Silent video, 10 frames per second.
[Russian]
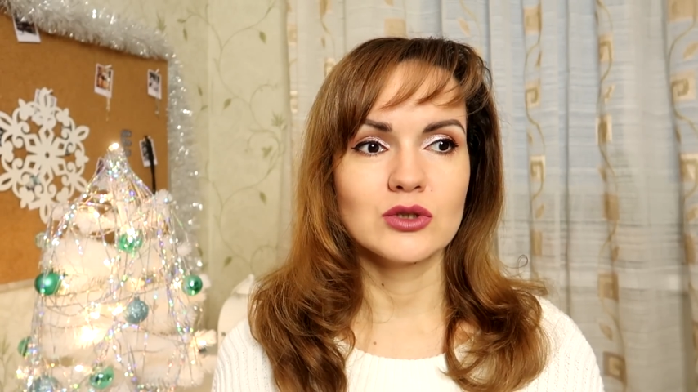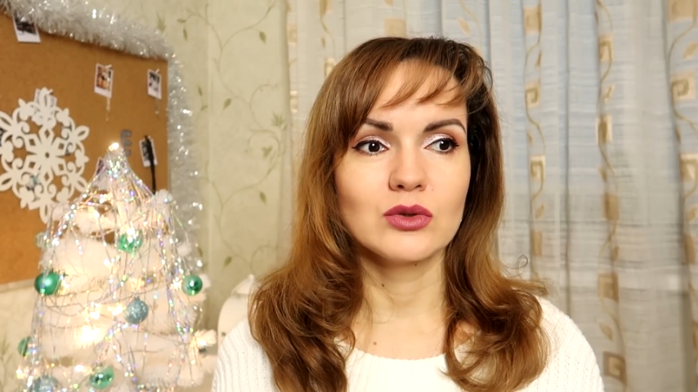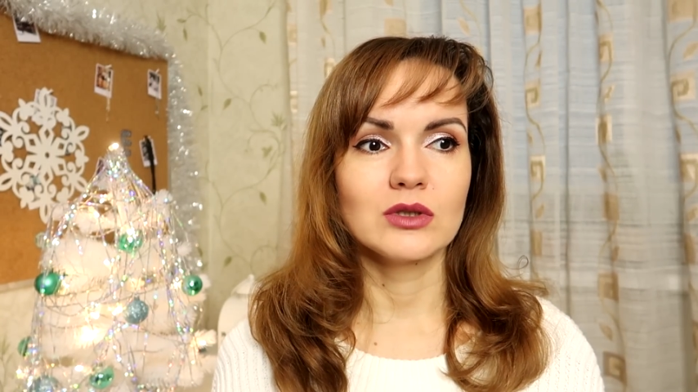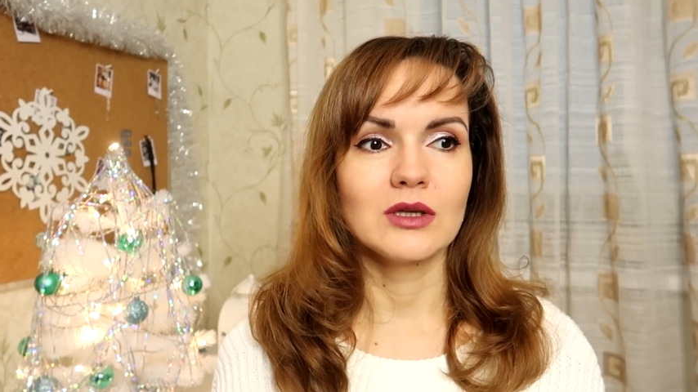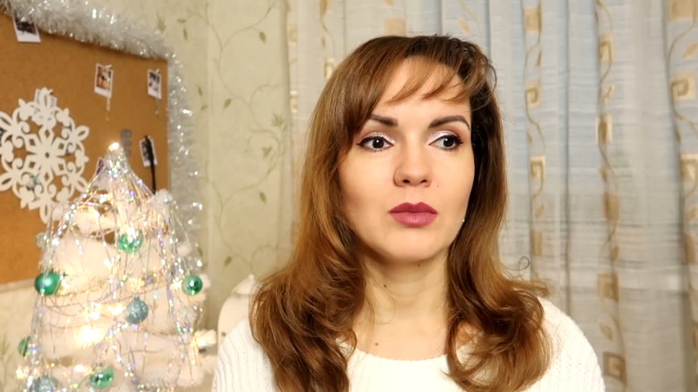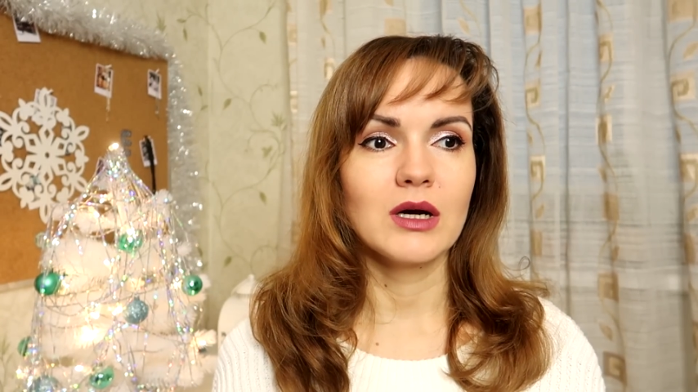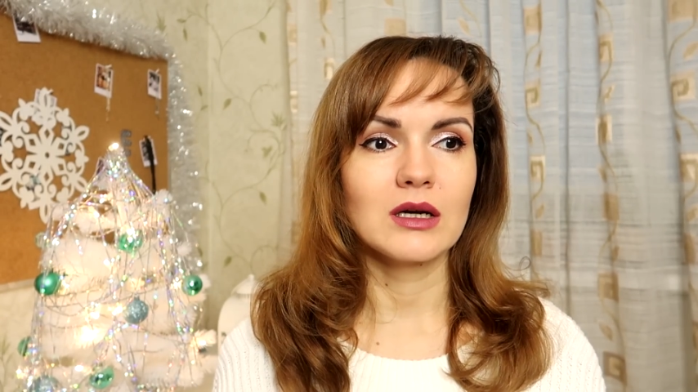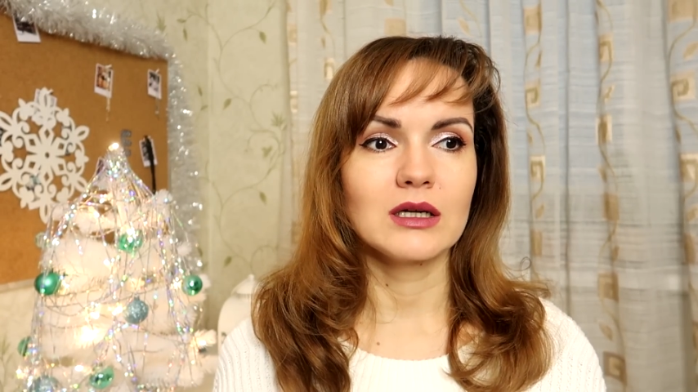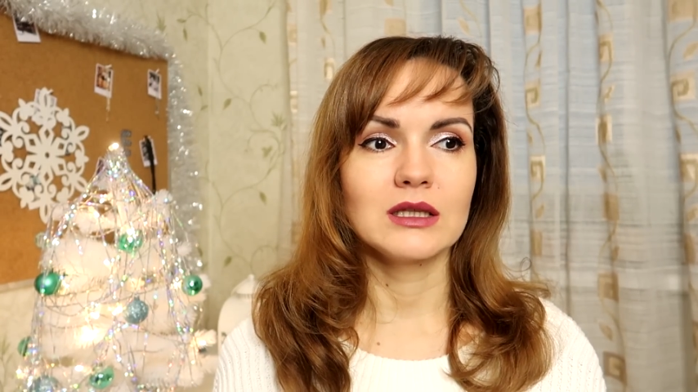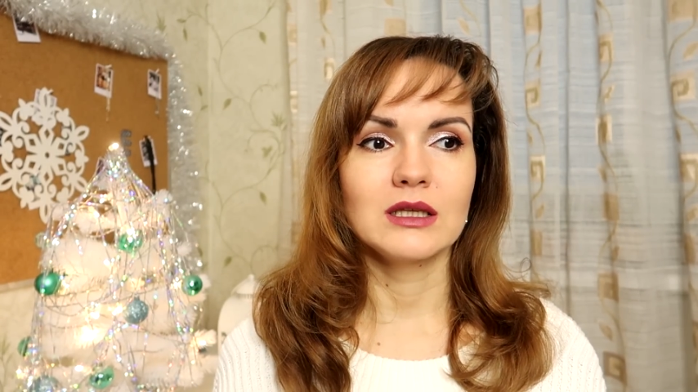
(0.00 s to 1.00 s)
что эта
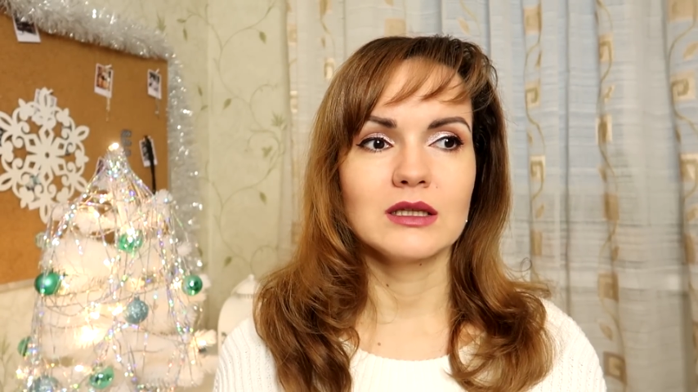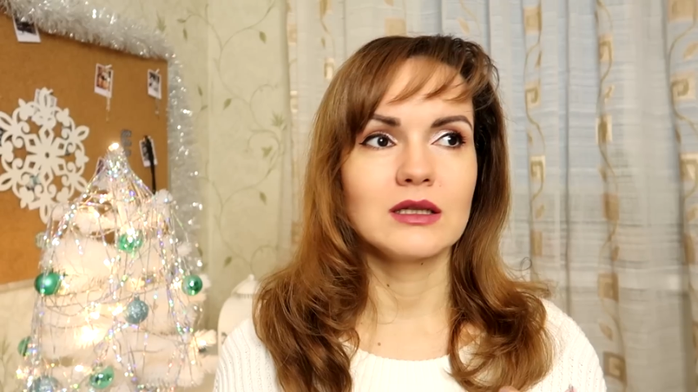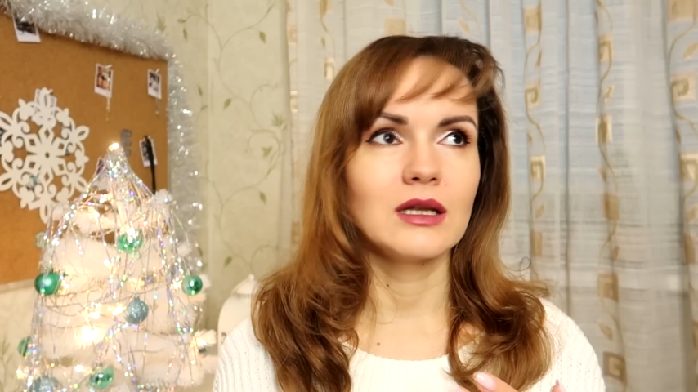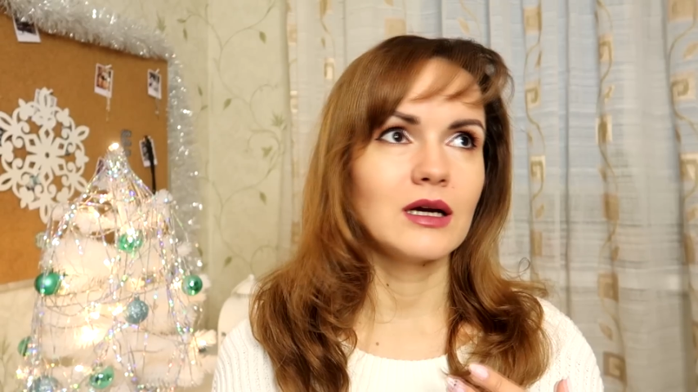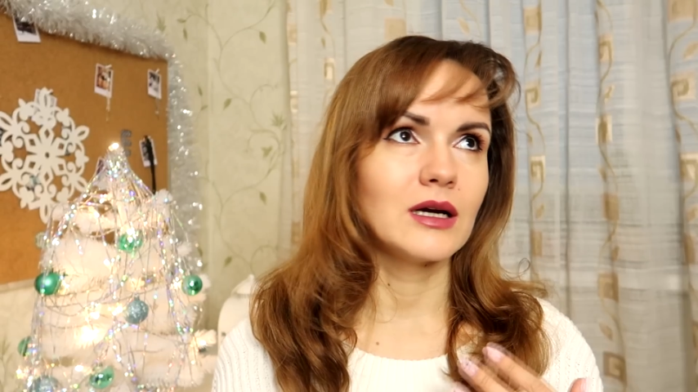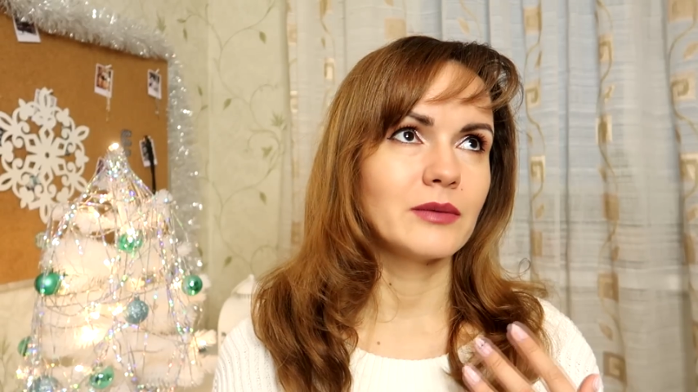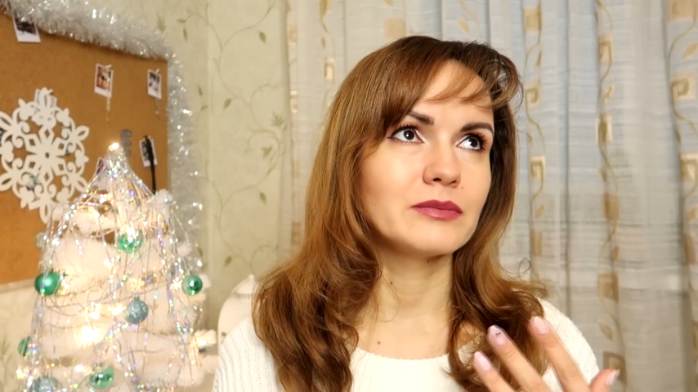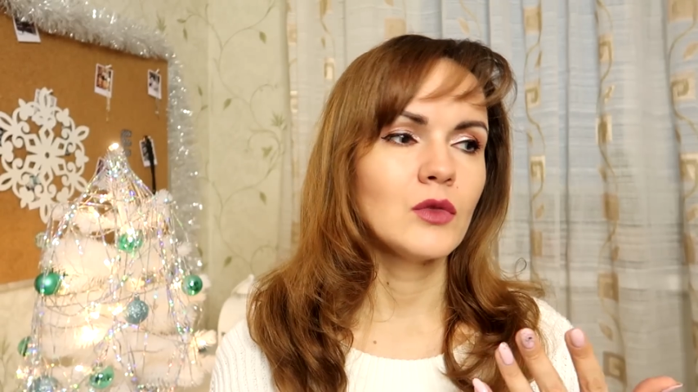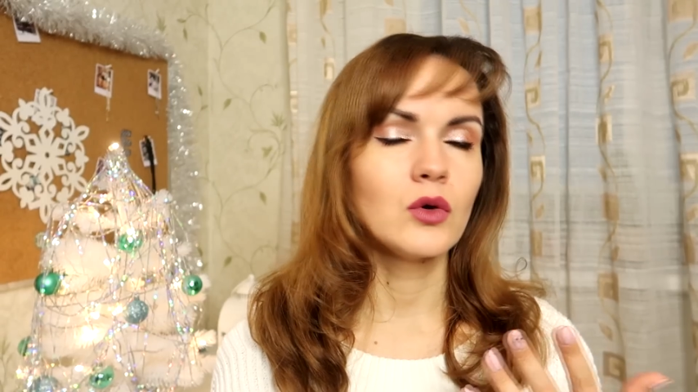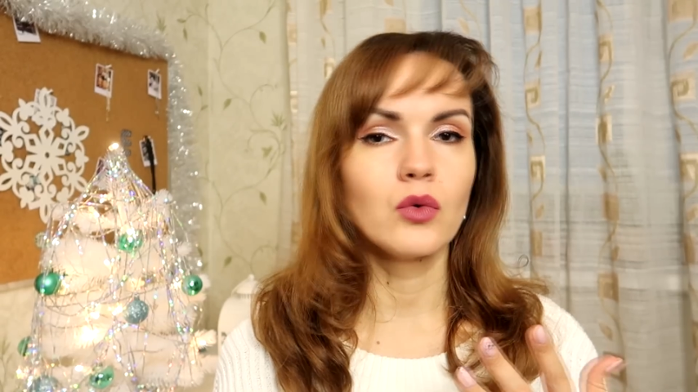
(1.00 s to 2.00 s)
марка не для
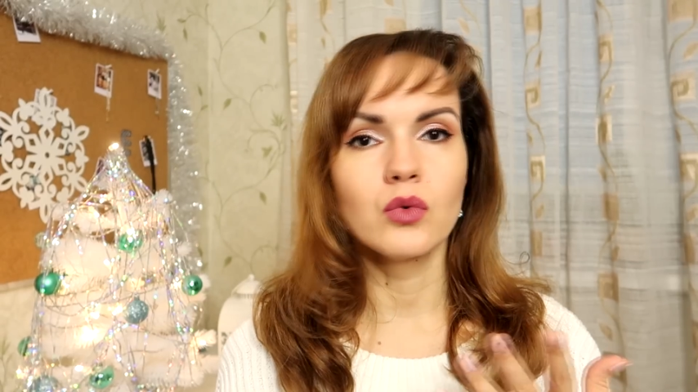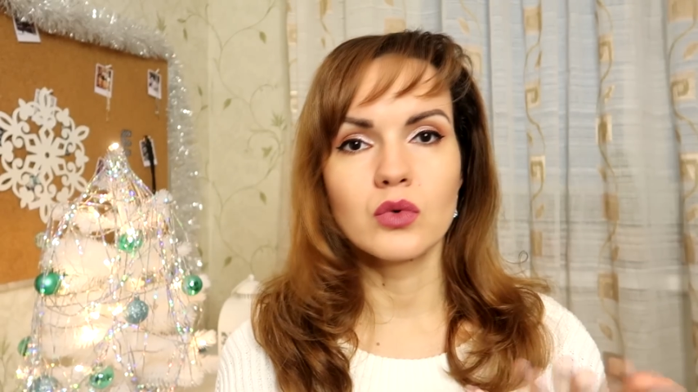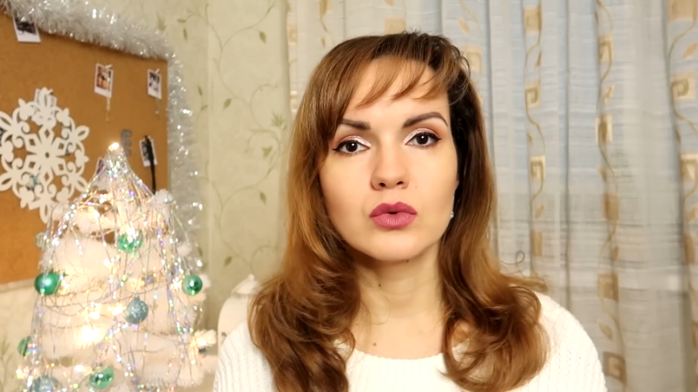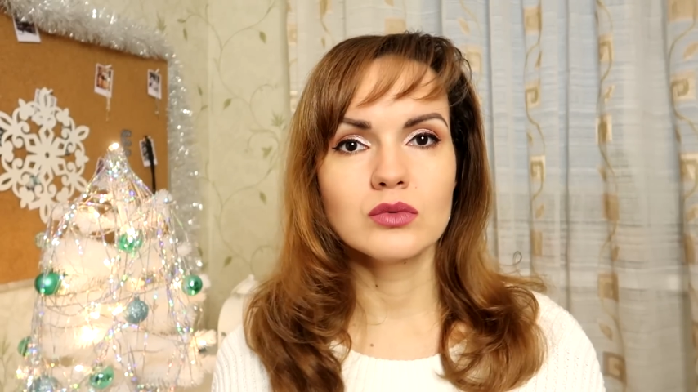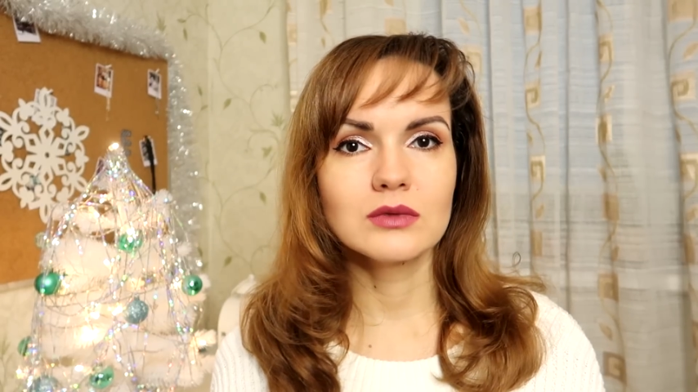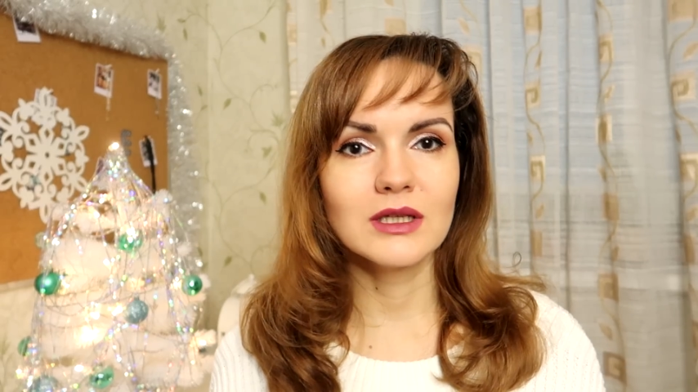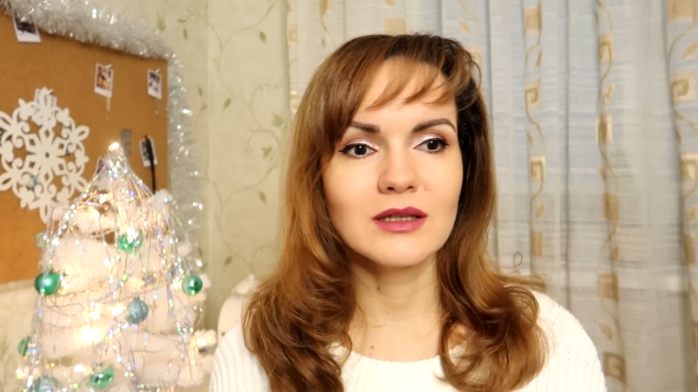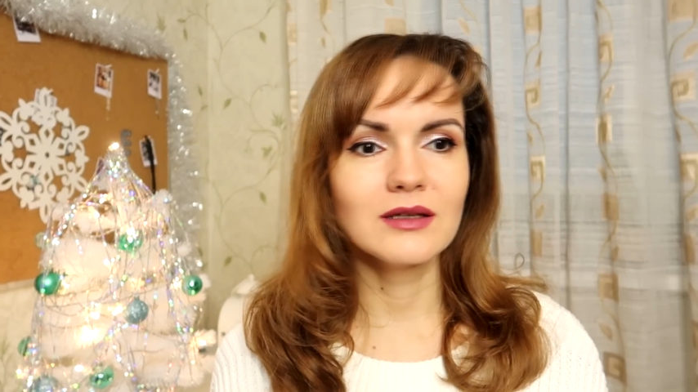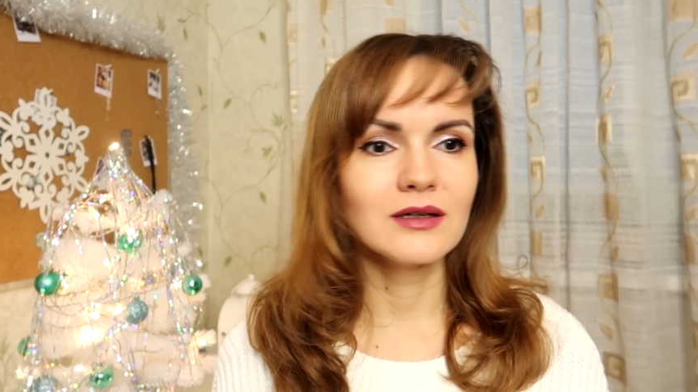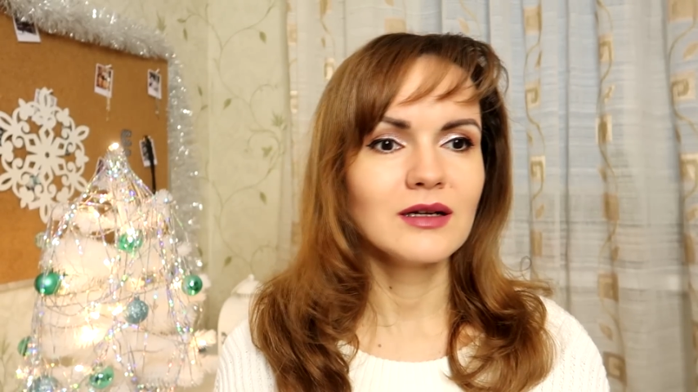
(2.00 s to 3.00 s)
гуру
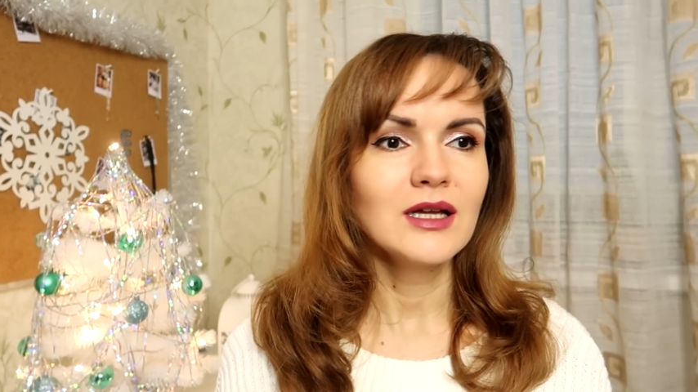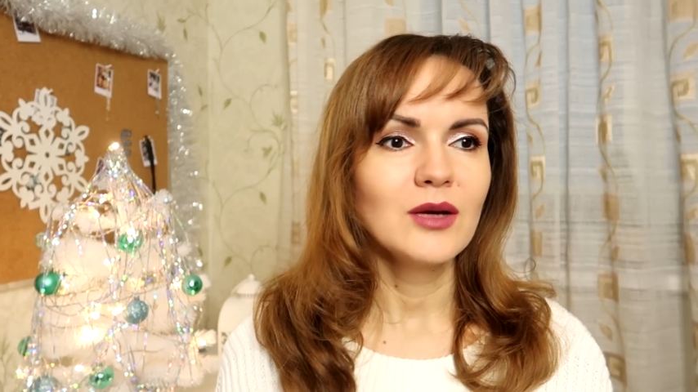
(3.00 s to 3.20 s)
таких